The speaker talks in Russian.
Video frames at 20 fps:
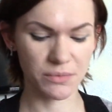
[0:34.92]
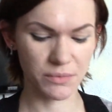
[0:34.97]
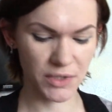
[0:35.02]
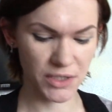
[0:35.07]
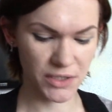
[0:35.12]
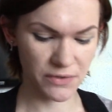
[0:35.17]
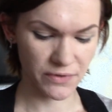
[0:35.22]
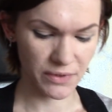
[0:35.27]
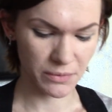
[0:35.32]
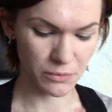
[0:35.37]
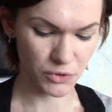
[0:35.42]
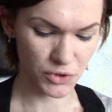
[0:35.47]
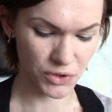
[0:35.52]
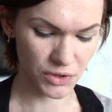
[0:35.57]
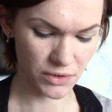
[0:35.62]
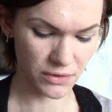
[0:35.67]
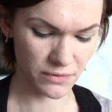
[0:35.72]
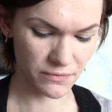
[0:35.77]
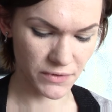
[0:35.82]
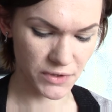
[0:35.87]
мы их с вами
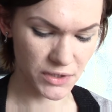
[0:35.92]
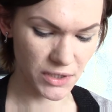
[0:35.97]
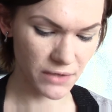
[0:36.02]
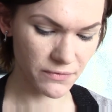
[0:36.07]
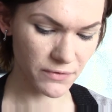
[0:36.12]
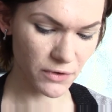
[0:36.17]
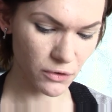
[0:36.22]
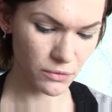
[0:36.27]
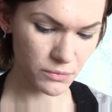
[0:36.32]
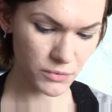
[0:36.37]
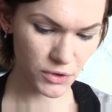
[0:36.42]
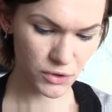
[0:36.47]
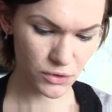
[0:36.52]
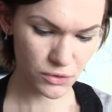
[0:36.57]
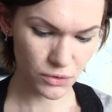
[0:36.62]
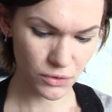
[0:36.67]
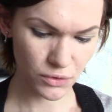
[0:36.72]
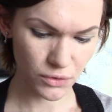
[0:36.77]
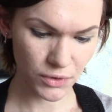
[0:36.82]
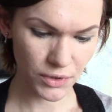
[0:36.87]
уже видели в каком-то из
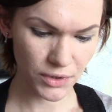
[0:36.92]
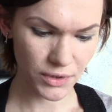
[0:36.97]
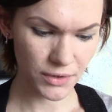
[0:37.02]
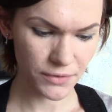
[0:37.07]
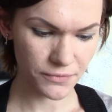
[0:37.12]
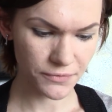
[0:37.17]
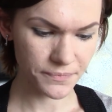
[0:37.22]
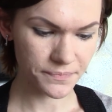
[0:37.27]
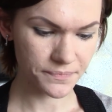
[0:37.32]
туториалов.